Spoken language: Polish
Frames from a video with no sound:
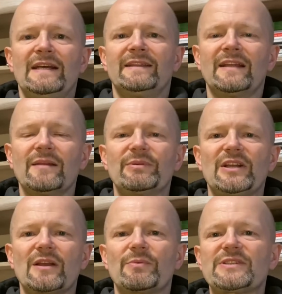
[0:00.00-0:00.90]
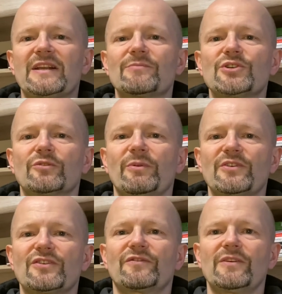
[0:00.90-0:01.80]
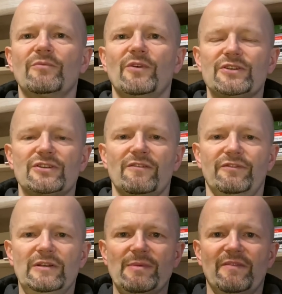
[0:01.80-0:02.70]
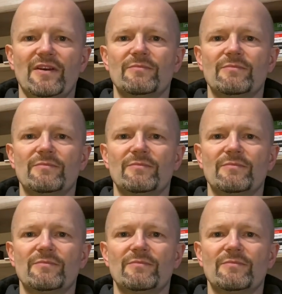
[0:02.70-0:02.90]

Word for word: Na te pytania postaramy się odpowiedzieć w tym właśnie filmie.